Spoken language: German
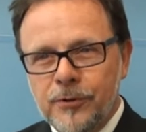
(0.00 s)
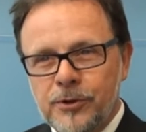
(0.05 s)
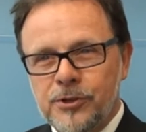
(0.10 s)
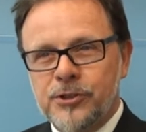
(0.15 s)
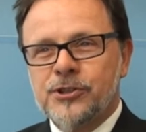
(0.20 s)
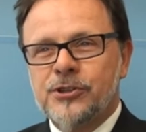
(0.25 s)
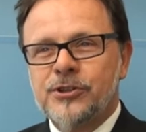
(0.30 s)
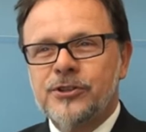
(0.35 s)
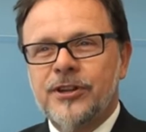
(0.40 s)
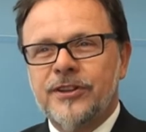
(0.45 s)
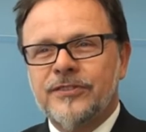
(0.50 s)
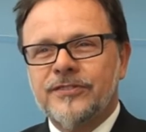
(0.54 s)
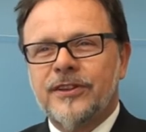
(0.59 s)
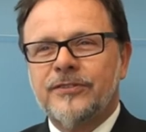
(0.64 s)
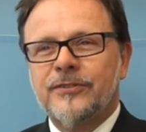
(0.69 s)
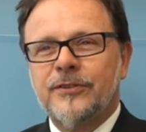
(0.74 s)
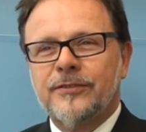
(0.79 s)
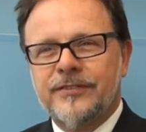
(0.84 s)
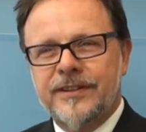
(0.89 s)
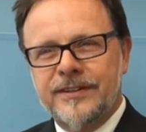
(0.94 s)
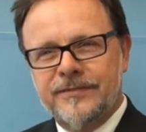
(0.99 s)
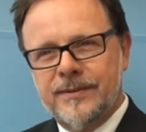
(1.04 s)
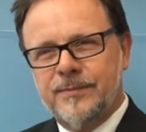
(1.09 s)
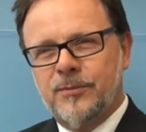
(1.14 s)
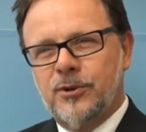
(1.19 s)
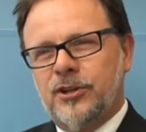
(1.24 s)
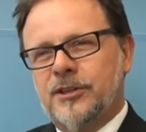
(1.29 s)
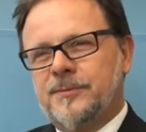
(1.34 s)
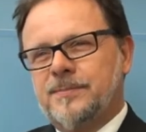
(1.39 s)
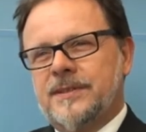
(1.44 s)
wünschen, dass das so viel wie
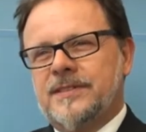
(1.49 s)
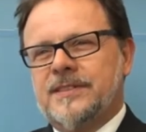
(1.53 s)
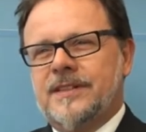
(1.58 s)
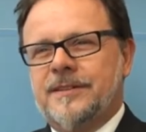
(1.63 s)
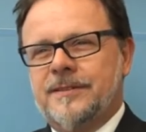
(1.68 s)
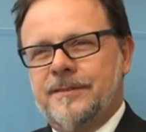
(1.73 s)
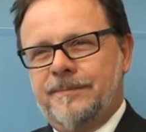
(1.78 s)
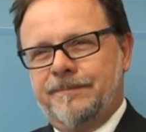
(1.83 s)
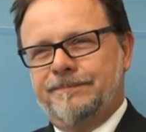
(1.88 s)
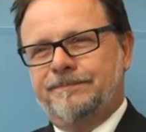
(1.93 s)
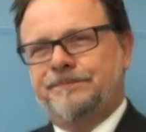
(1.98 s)
möglich passiert.